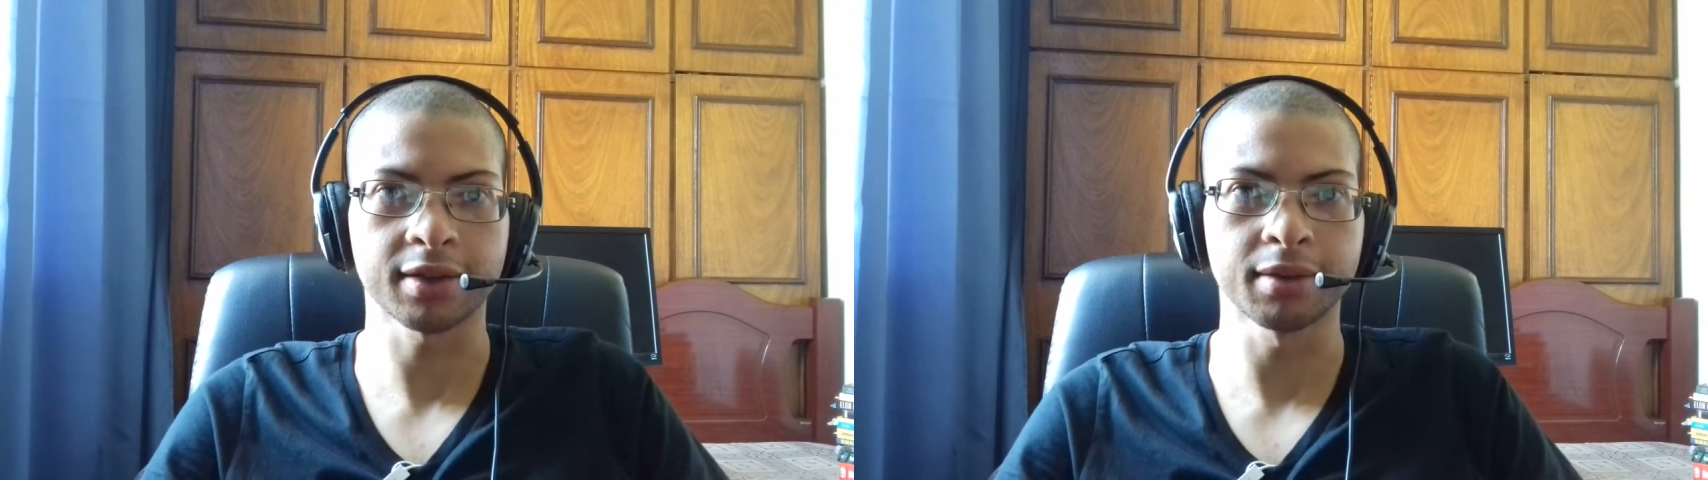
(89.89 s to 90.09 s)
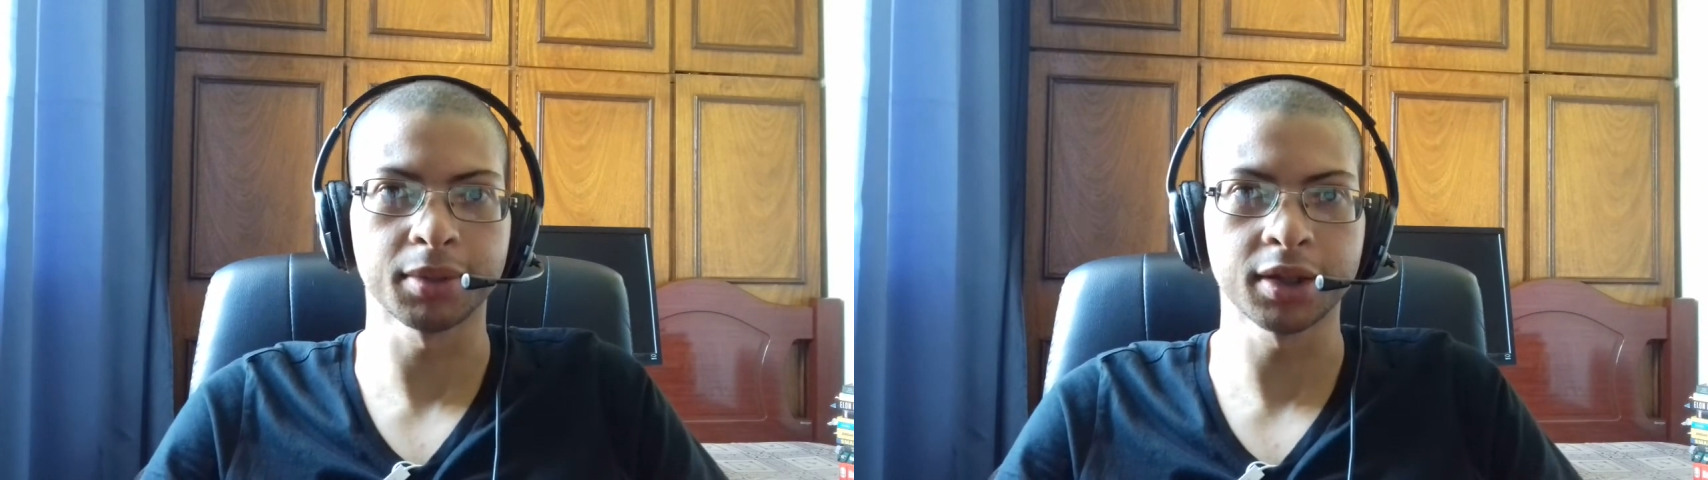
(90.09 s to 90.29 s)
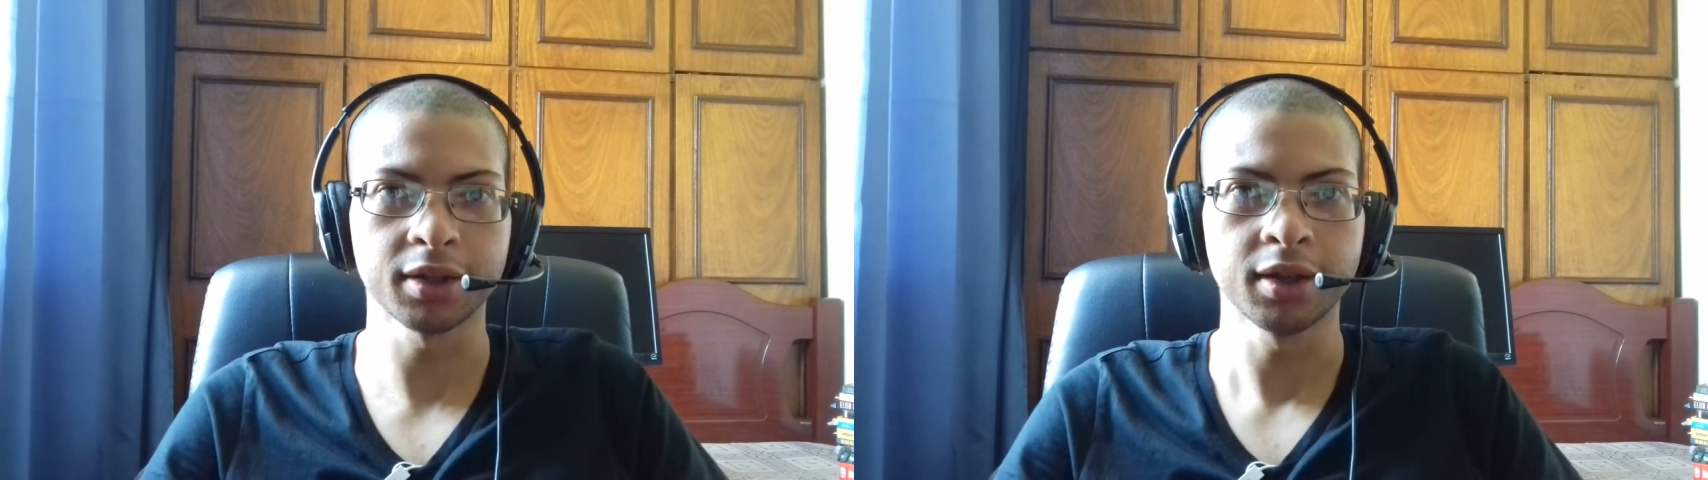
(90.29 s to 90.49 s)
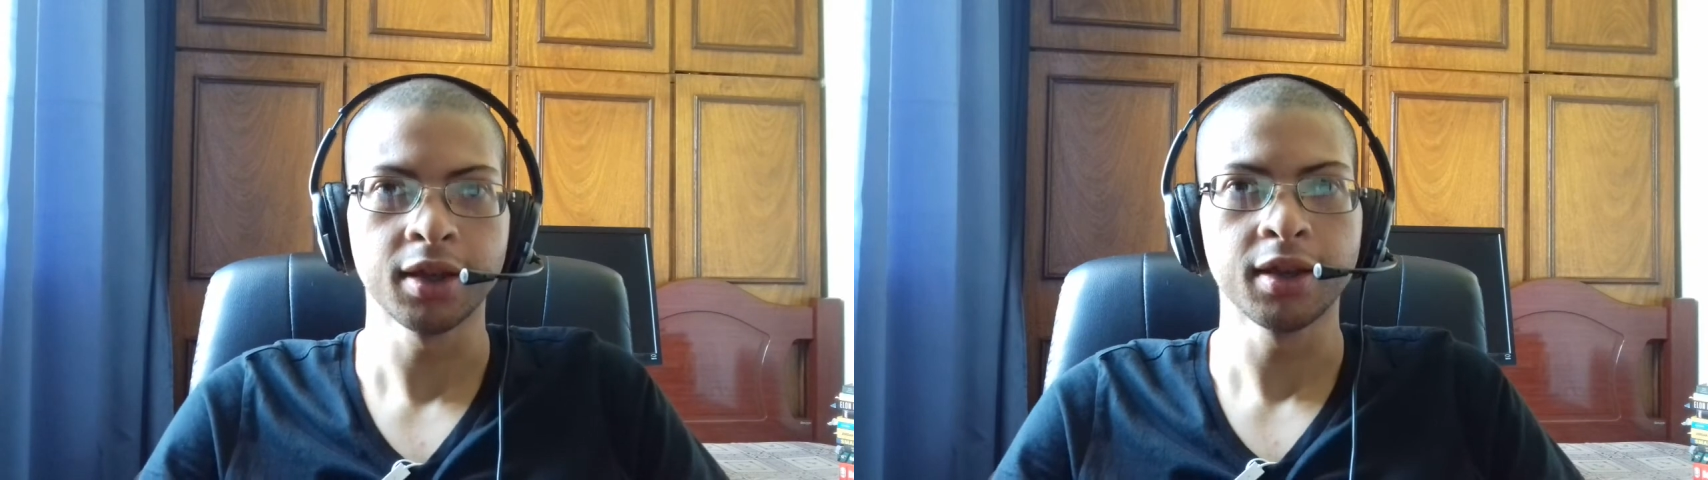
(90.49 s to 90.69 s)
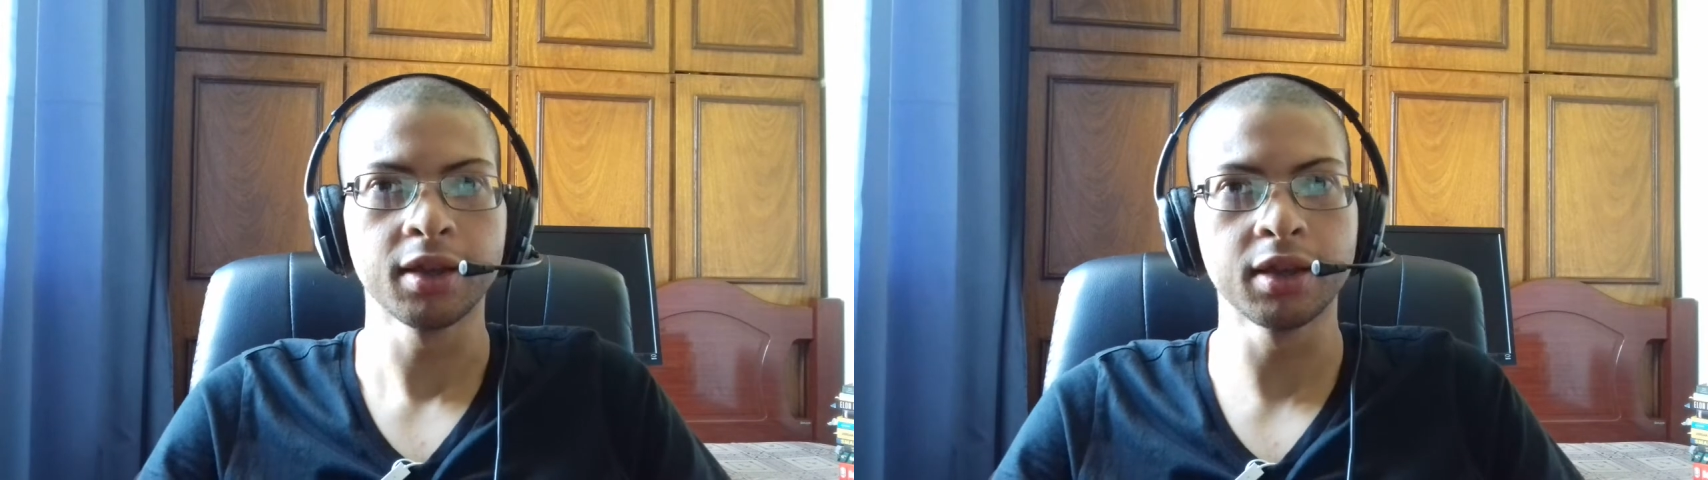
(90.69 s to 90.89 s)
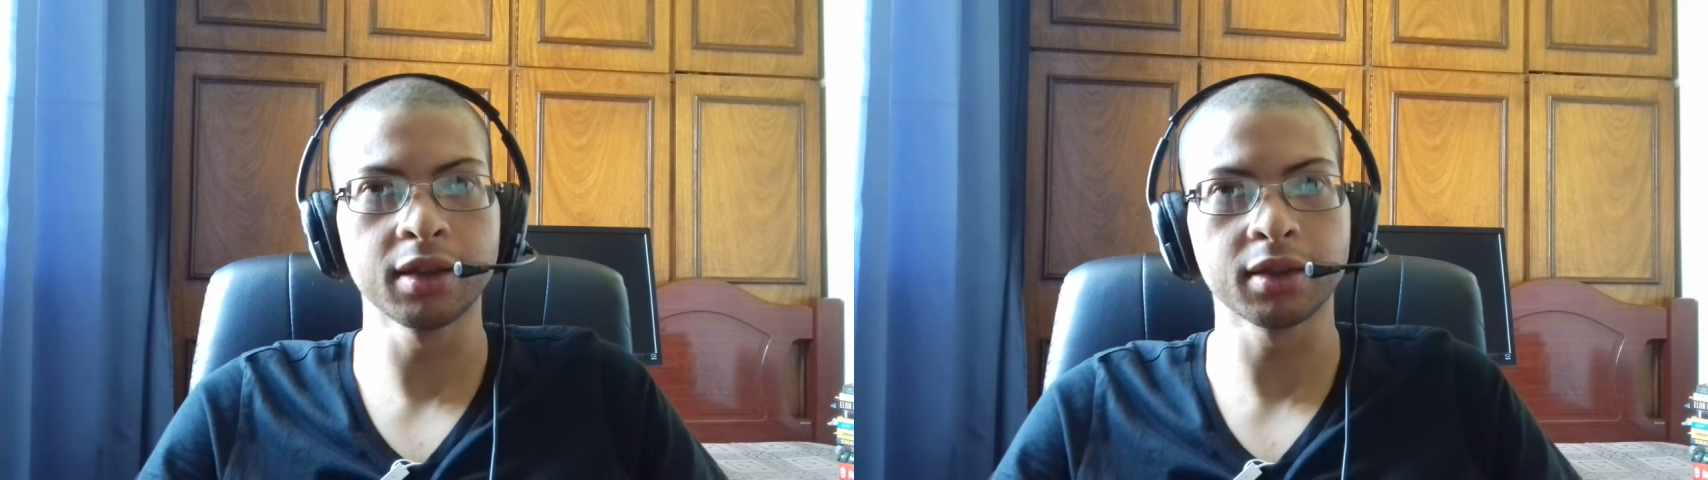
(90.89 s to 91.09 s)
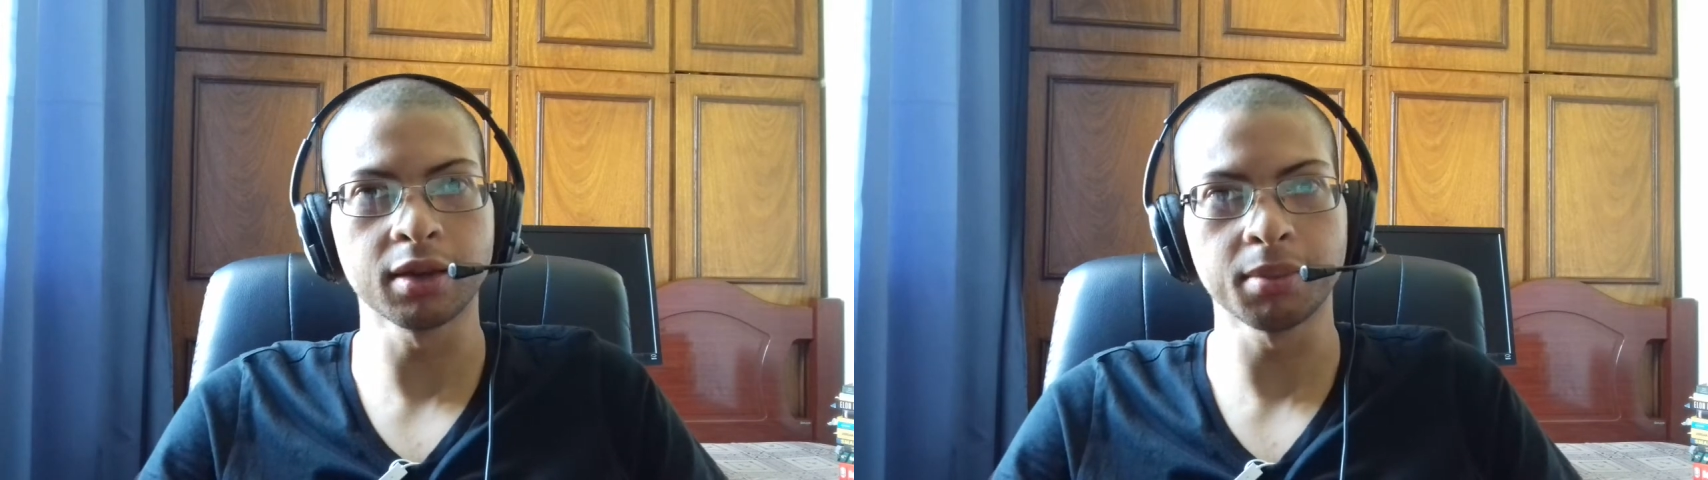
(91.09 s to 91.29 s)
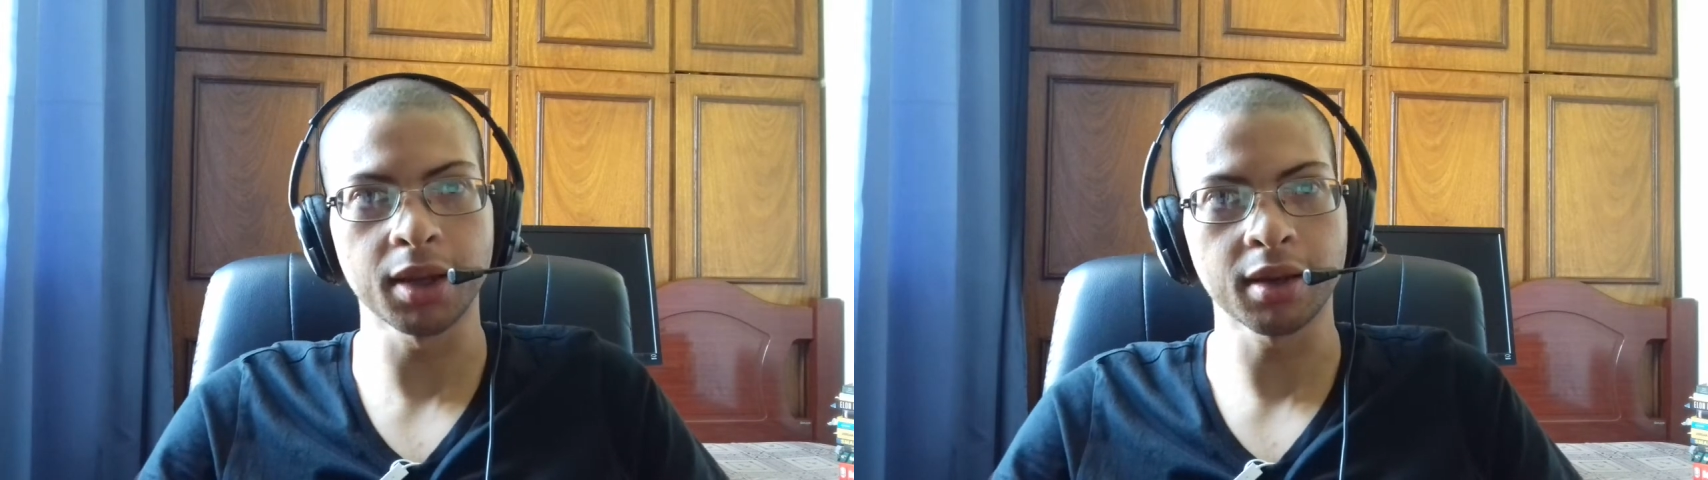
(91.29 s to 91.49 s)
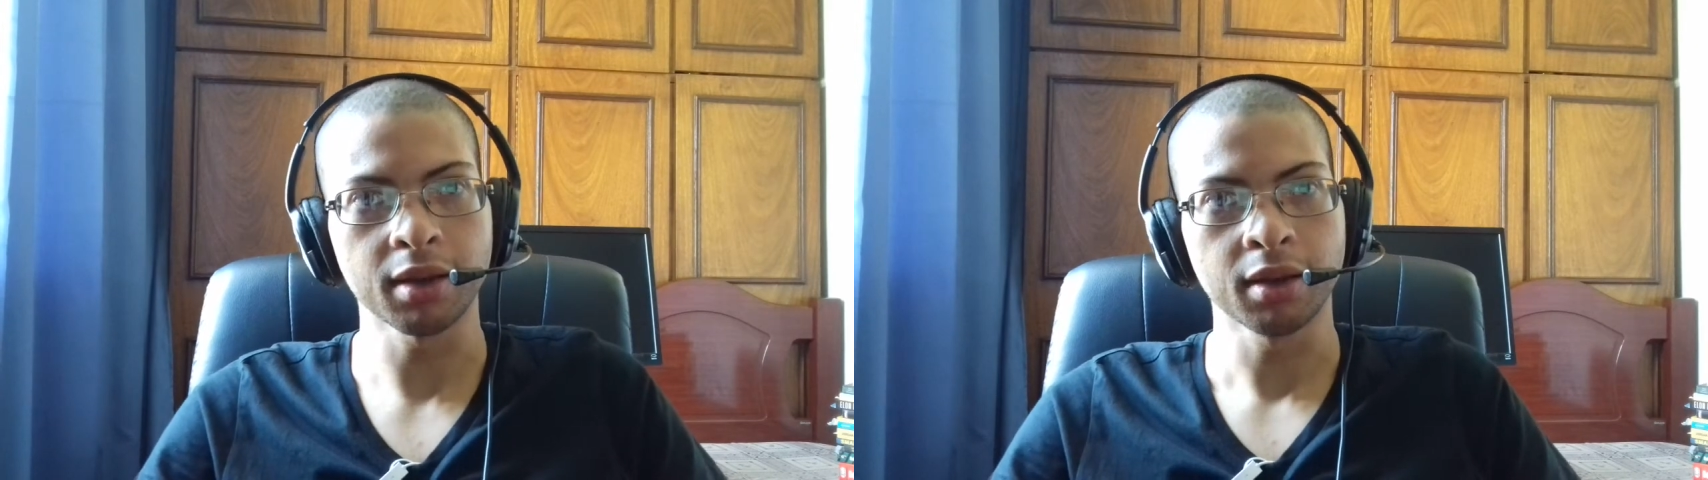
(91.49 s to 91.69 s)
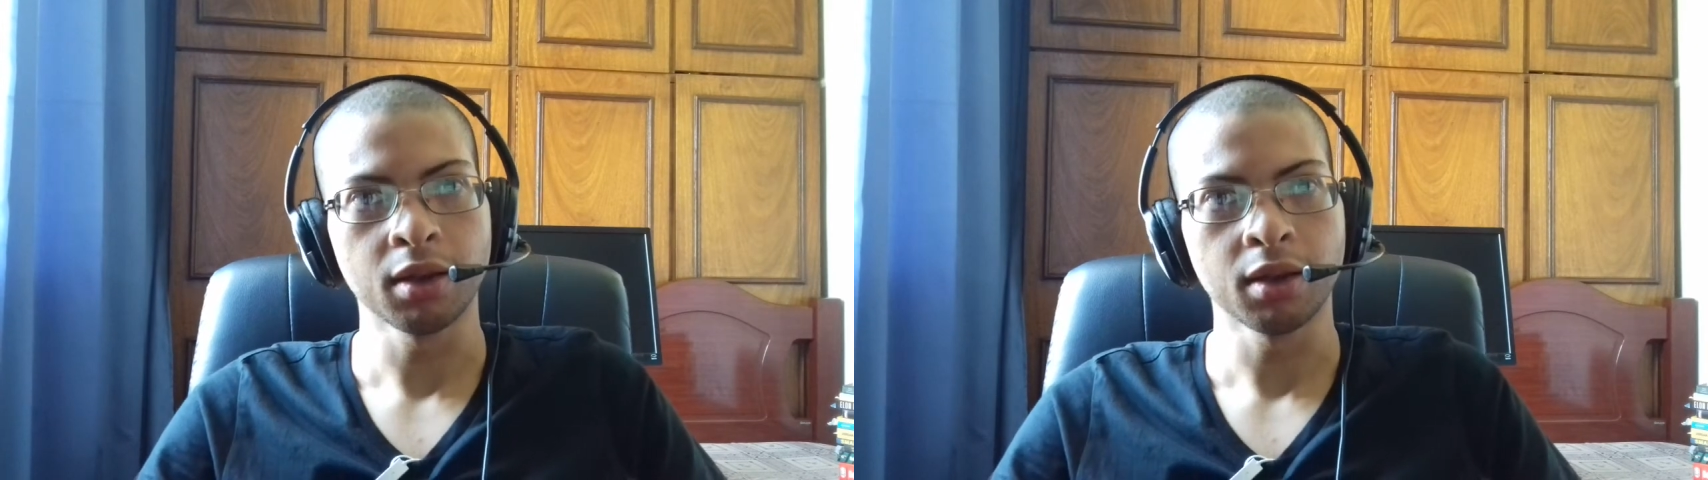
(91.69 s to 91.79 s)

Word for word: semana e também